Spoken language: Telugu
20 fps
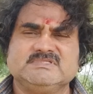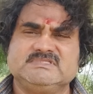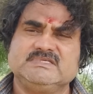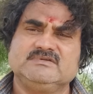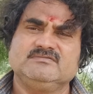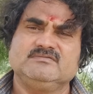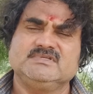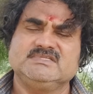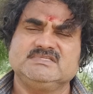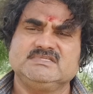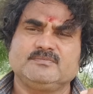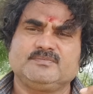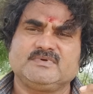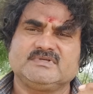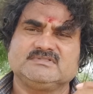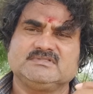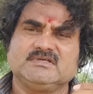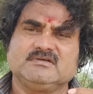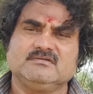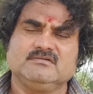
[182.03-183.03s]
మంచి విజయ
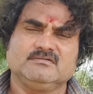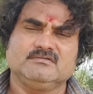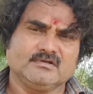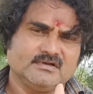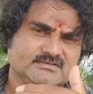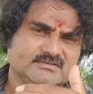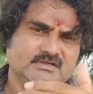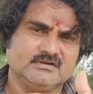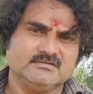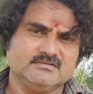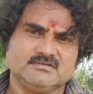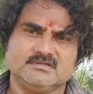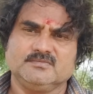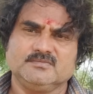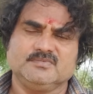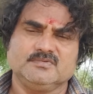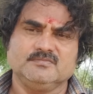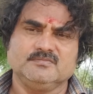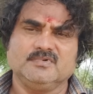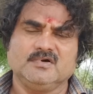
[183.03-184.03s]
ప్రస్థానంలో
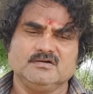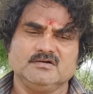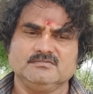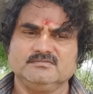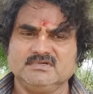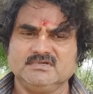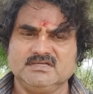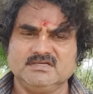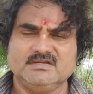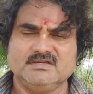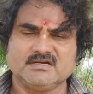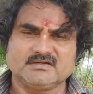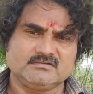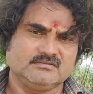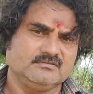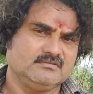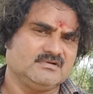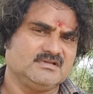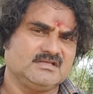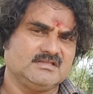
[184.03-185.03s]
కొనసాగుతున్నప్పుడు బాహుబలి
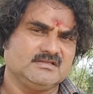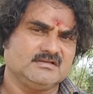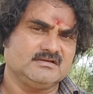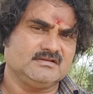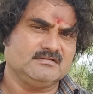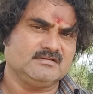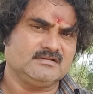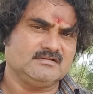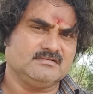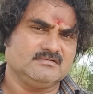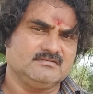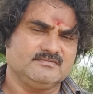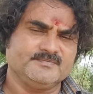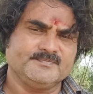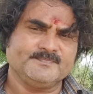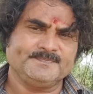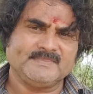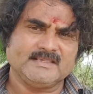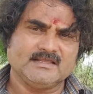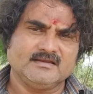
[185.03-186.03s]
డాక్టర్ గురునాథ్ గారు
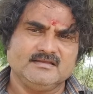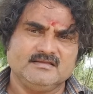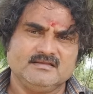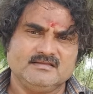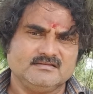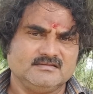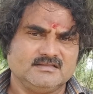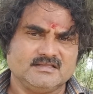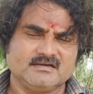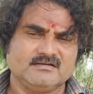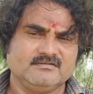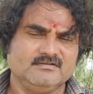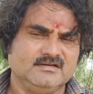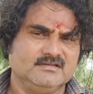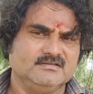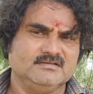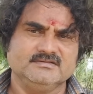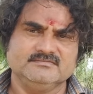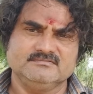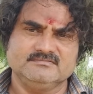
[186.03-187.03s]
దగ్గరికి
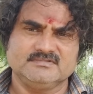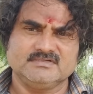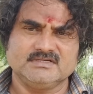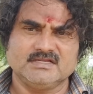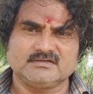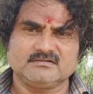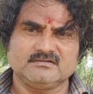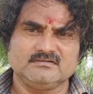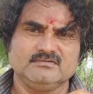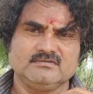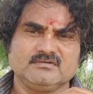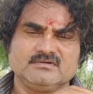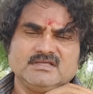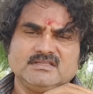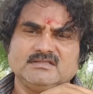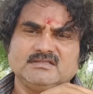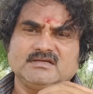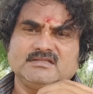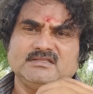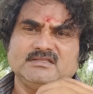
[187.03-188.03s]
వెళ్ళింది డాక్టర్
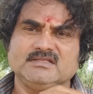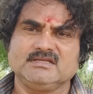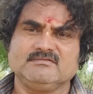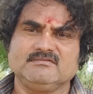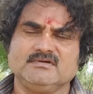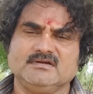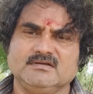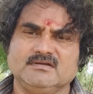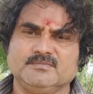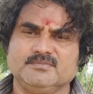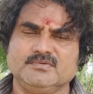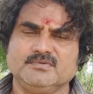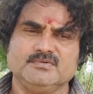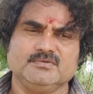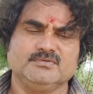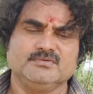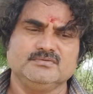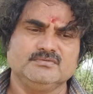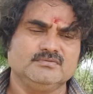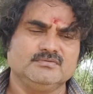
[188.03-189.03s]
గురునాథ్ గారి దగ్గరికి వెళ్ళినప్పుడు